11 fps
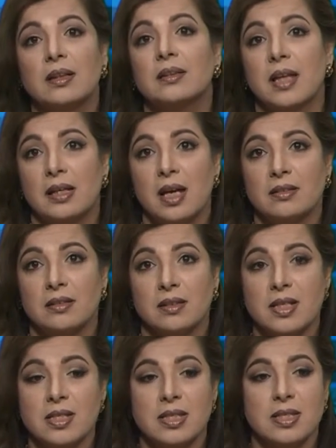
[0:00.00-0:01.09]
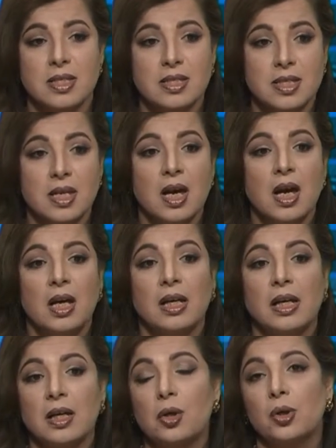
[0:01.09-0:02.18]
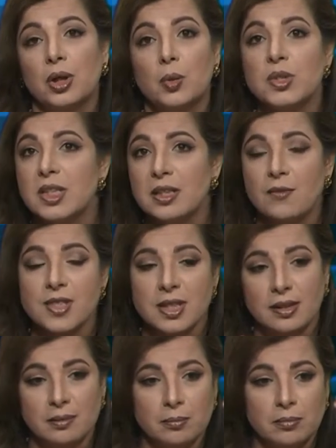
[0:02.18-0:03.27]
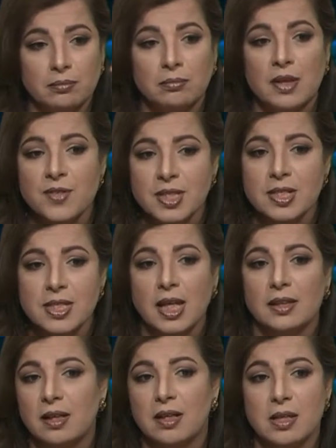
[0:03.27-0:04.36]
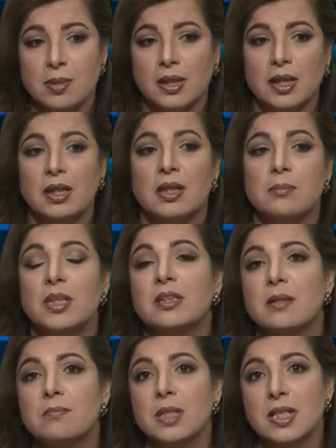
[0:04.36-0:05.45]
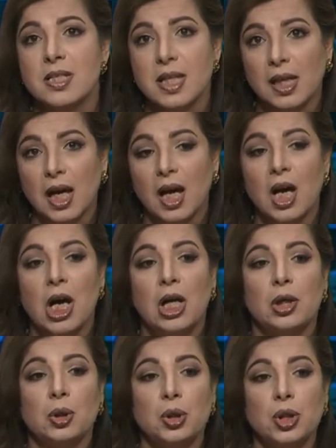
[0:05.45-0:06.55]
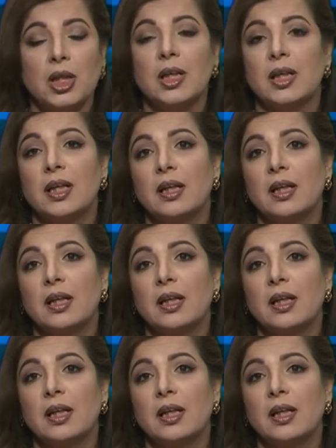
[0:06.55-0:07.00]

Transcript: تهنئه الرئيس السيسي لكل ودي نفس نفس الرساله تقريبا اللي بيتم ارسالها لكل